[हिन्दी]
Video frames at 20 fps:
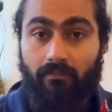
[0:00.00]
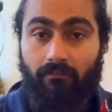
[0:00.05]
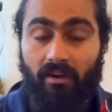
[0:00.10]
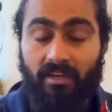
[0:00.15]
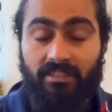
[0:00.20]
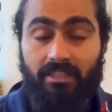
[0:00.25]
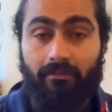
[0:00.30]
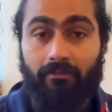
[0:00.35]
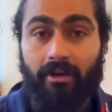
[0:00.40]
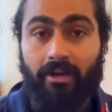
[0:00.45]

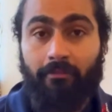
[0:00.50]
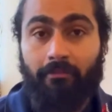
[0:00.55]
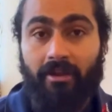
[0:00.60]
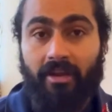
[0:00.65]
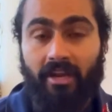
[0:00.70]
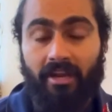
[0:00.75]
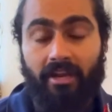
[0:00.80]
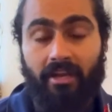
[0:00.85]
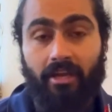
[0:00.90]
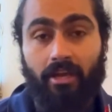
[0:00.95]
वातावरण में
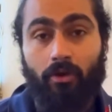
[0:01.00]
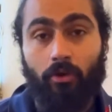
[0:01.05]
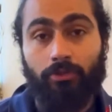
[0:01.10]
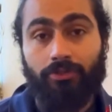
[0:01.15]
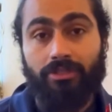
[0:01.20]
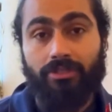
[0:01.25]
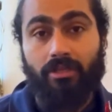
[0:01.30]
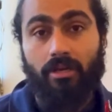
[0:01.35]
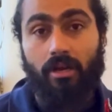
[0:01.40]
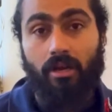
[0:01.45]
रहने की
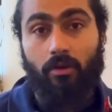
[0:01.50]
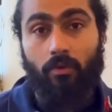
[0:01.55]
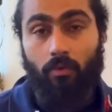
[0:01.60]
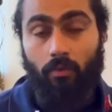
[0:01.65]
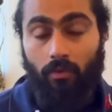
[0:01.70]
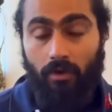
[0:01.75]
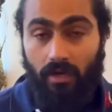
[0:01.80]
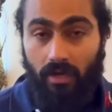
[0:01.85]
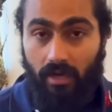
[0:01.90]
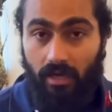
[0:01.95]
कोशिश कर रहा
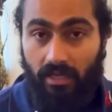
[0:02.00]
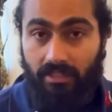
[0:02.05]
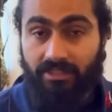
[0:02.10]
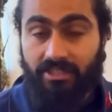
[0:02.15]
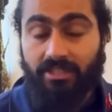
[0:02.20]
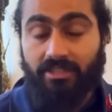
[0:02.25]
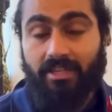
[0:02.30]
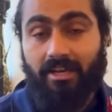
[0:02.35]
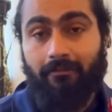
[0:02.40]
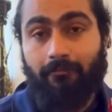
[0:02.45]
हूँ
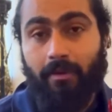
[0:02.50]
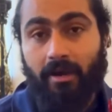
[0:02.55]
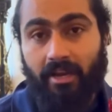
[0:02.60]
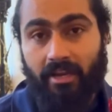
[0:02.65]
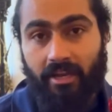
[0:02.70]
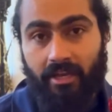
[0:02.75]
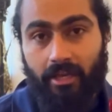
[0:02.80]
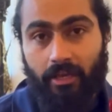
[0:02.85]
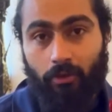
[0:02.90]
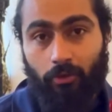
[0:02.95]
अच्छी तरफ
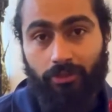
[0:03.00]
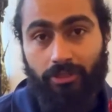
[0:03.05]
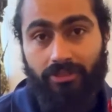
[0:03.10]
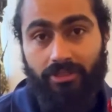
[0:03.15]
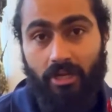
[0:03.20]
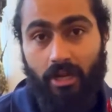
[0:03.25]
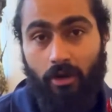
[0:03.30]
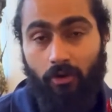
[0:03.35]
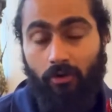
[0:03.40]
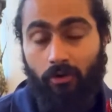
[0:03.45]
बढ़ने की
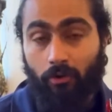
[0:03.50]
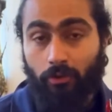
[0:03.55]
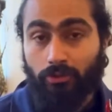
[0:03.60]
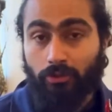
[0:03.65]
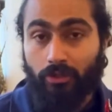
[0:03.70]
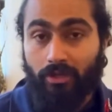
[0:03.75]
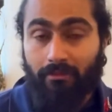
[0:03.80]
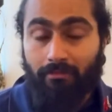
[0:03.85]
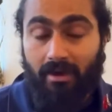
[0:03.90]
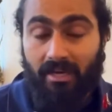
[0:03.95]
कोशिश कर रहा हूँ और
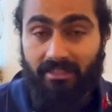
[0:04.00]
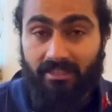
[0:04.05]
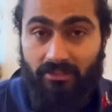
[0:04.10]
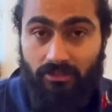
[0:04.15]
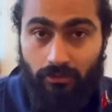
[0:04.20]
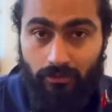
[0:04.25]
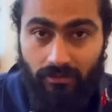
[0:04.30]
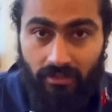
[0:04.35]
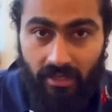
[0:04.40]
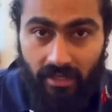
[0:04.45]
ओशो की बातें
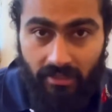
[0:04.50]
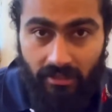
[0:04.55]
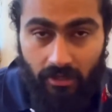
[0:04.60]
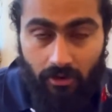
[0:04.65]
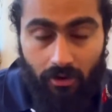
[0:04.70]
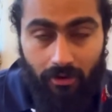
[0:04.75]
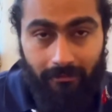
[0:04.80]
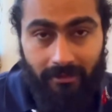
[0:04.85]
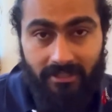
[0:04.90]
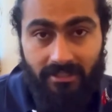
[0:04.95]
सुनता रहता
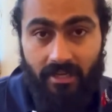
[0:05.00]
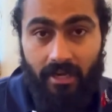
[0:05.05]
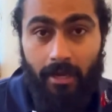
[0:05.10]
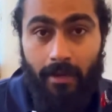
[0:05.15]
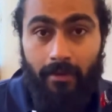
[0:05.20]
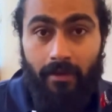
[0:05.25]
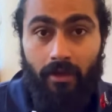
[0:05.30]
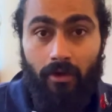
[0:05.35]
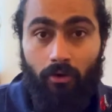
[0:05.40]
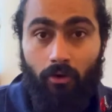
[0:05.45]
हूँ हमेशा
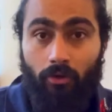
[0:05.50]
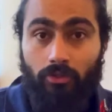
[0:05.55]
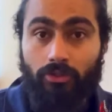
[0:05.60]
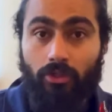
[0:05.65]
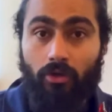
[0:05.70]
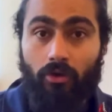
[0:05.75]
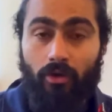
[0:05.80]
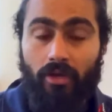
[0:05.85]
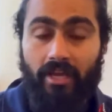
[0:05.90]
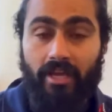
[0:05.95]

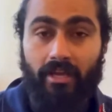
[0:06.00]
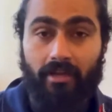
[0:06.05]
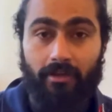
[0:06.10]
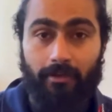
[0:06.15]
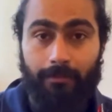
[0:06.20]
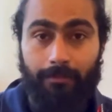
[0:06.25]
ओशो एक